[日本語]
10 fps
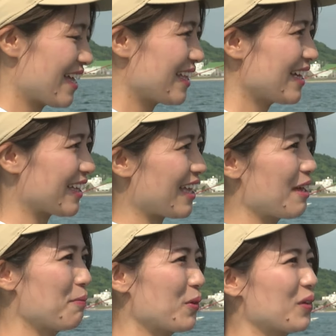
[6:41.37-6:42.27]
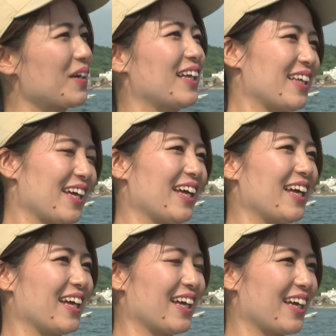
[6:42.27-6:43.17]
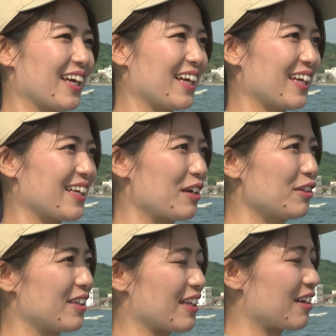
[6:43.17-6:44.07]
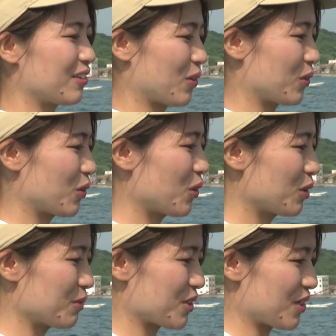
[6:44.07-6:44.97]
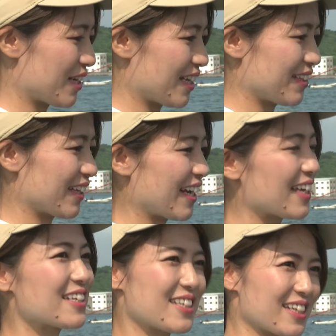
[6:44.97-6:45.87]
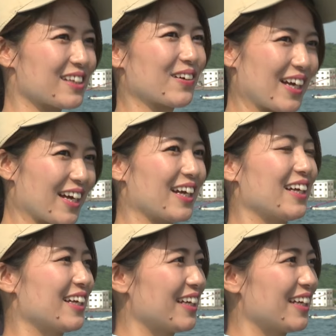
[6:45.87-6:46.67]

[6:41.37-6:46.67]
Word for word: なんか堤防とかでやるってなると道具も揃えないといけないしとか、